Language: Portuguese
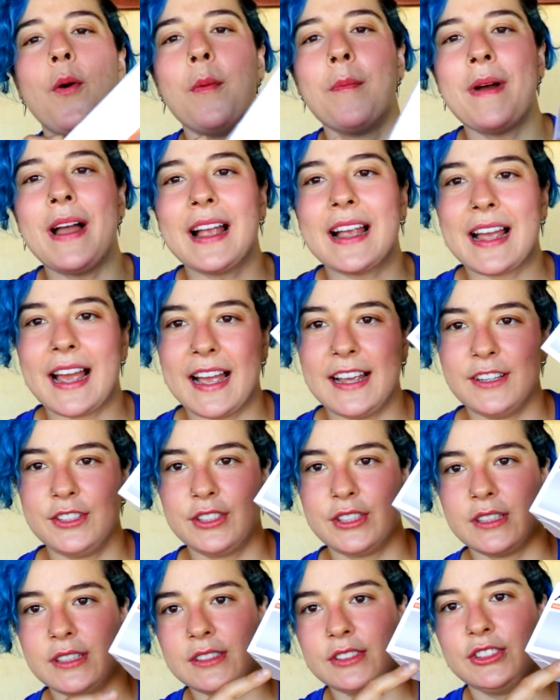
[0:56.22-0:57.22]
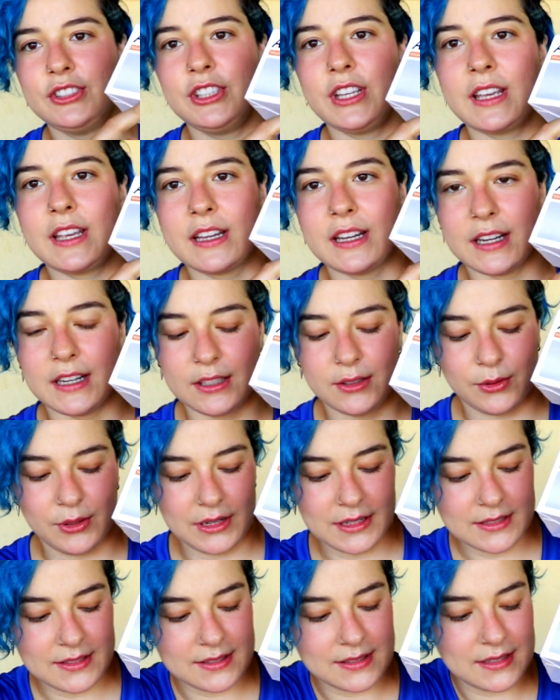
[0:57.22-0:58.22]
uma caixa de
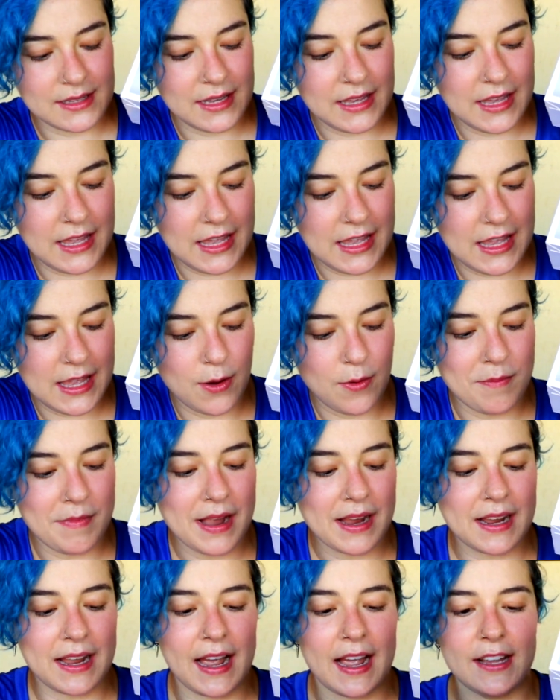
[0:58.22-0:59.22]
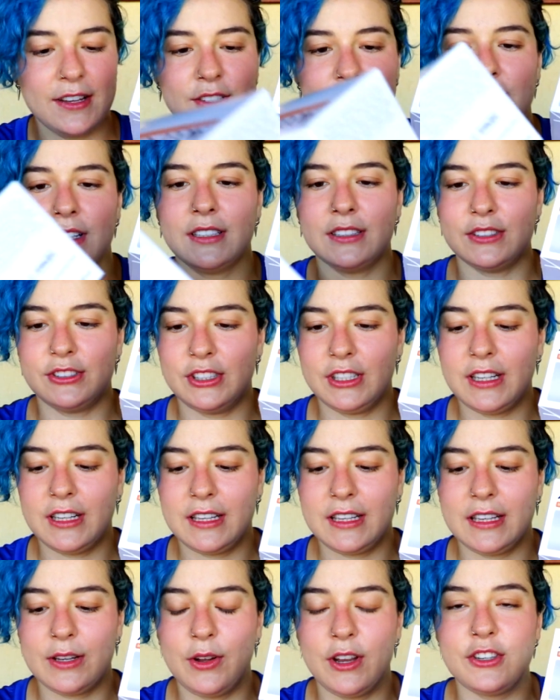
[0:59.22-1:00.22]
cânulas e uma caixa de
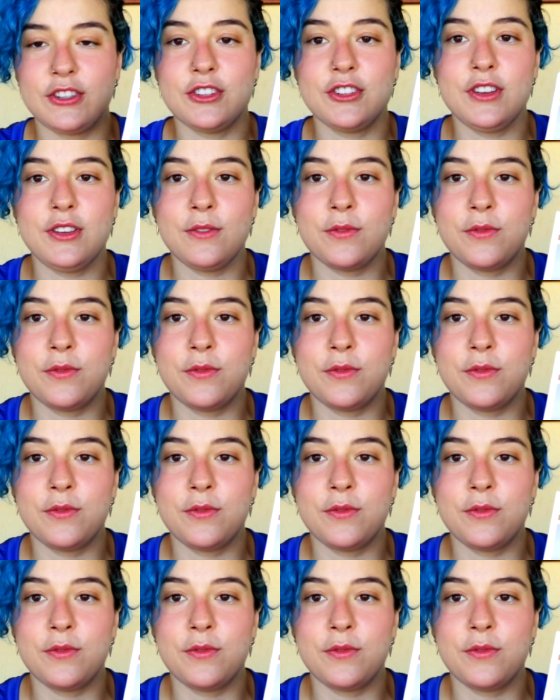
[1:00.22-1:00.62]
kit de